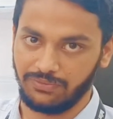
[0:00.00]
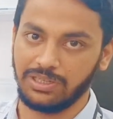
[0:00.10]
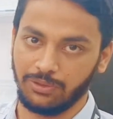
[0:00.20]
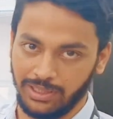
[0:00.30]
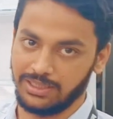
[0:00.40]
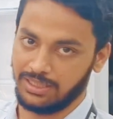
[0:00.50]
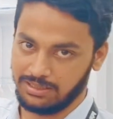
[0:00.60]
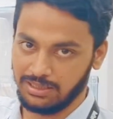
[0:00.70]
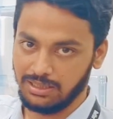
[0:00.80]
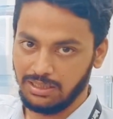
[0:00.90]
ফ্রি হয়ে
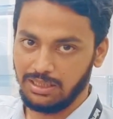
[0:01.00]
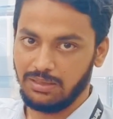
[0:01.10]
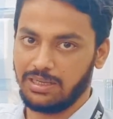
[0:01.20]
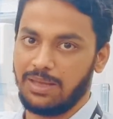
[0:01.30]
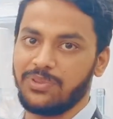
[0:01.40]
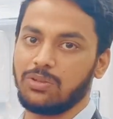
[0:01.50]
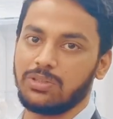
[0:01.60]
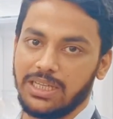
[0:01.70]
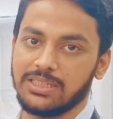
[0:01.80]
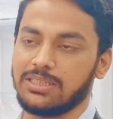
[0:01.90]
যাচ্ছে মানে আপনার কোনো
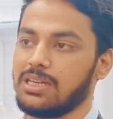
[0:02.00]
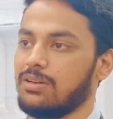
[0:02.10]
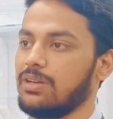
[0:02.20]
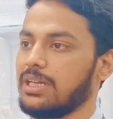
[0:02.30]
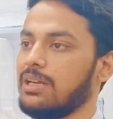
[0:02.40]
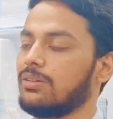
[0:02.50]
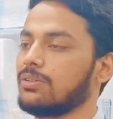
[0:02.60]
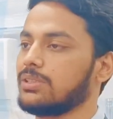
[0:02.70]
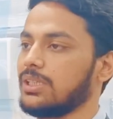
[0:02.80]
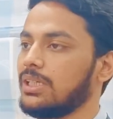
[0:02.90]
টেনশন থাকলো না কারণ
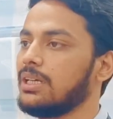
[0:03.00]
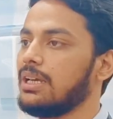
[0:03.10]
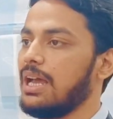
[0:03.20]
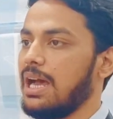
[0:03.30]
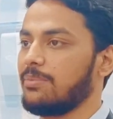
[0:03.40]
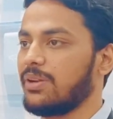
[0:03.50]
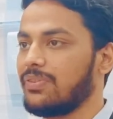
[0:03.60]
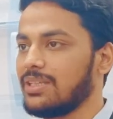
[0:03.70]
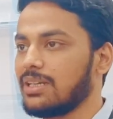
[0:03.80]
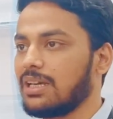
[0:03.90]
হচ্ছে আমরা
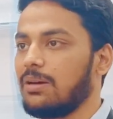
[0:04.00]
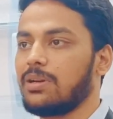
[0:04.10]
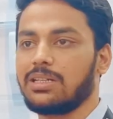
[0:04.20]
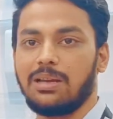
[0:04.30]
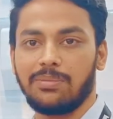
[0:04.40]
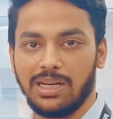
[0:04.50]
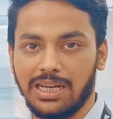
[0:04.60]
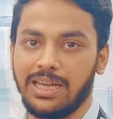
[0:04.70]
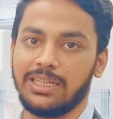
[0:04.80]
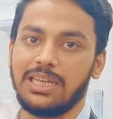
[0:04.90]
ফ্রিজের খাবারটা আমরা
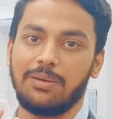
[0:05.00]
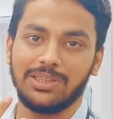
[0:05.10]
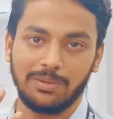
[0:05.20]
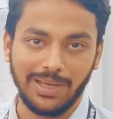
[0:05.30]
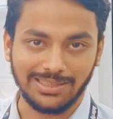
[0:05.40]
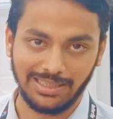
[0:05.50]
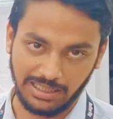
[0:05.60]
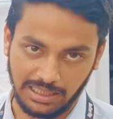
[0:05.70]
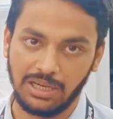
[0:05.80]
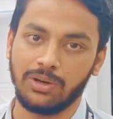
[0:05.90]
খাই আমাদের
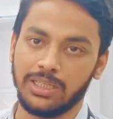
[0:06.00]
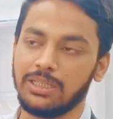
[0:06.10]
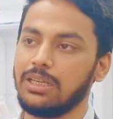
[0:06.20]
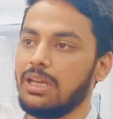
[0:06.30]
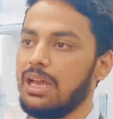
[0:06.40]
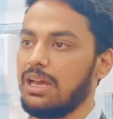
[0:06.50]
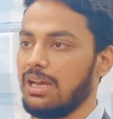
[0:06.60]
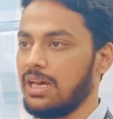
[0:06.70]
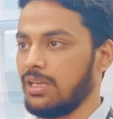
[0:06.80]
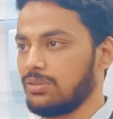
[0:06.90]
বাচ্চাকে খাওয়াই
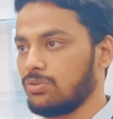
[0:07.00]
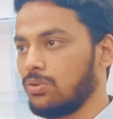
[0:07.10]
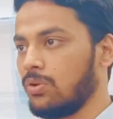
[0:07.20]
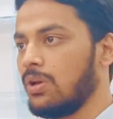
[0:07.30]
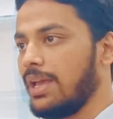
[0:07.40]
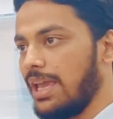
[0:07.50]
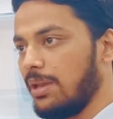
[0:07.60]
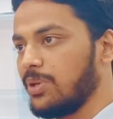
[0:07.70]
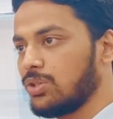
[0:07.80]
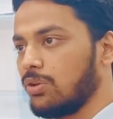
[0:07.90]
তো
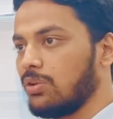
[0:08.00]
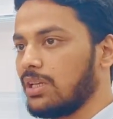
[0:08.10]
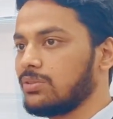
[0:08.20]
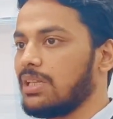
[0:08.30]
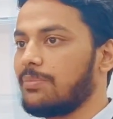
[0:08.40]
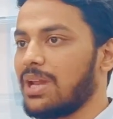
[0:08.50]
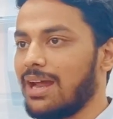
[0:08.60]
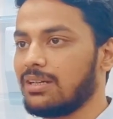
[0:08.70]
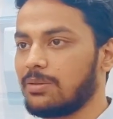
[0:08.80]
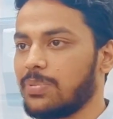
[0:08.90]
এই বিষয়গুলো যদি আমরা
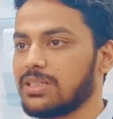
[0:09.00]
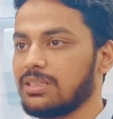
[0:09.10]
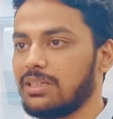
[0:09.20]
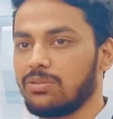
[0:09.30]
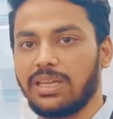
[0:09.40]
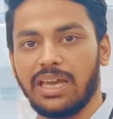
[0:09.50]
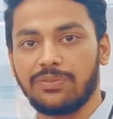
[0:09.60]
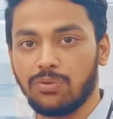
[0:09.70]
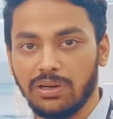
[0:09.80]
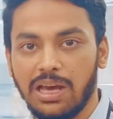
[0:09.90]
হান্ড্রেড পার্সেন্ট একটু
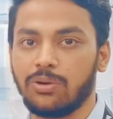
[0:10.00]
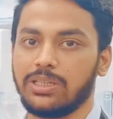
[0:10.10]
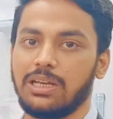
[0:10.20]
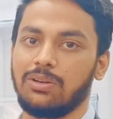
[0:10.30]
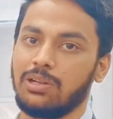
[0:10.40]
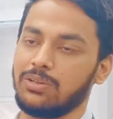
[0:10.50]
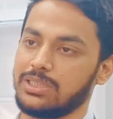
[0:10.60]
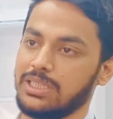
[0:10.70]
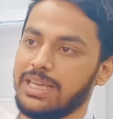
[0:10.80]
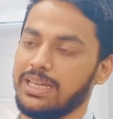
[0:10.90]
কেয়ারফুল না হই তাহলে
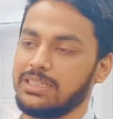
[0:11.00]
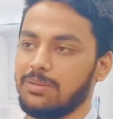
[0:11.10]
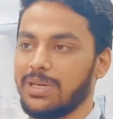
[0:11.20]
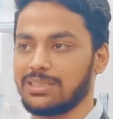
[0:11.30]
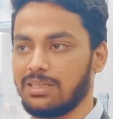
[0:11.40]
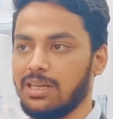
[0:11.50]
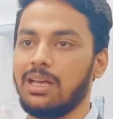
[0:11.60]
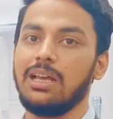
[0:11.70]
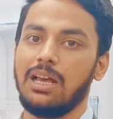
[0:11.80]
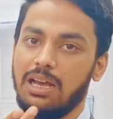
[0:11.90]
হচ্ছে দেখা যায় বাচ্চারা
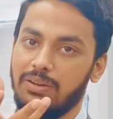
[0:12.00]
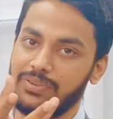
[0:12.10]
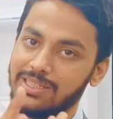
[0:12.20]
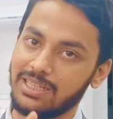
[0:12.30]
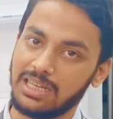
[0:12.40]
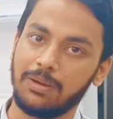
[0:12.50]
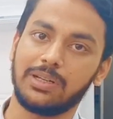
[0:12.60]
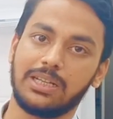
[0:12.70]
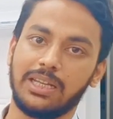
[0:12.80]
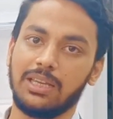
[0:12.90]
ফ্রিজের
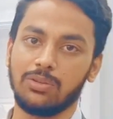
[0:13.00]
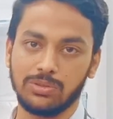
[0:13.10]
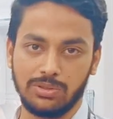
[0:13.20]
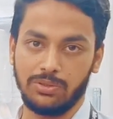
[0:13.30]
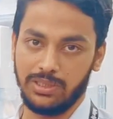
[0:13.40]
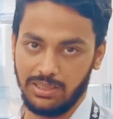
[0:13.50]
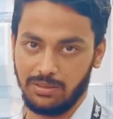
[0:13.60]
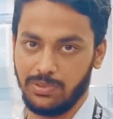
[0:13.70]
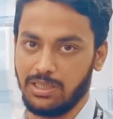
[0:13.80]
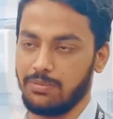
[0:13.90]
খাবারটা খেয়ে অসুস্থ হয়ে যেতে
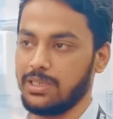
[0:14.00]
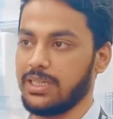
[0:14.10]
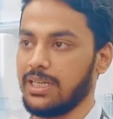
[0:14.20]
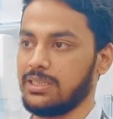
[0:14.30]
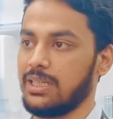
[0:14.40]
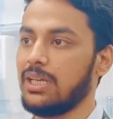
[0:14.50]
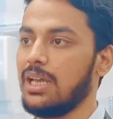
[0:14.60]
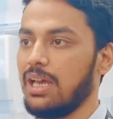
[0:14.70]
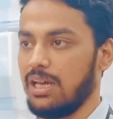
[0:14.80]
পারে বা দেখা যায়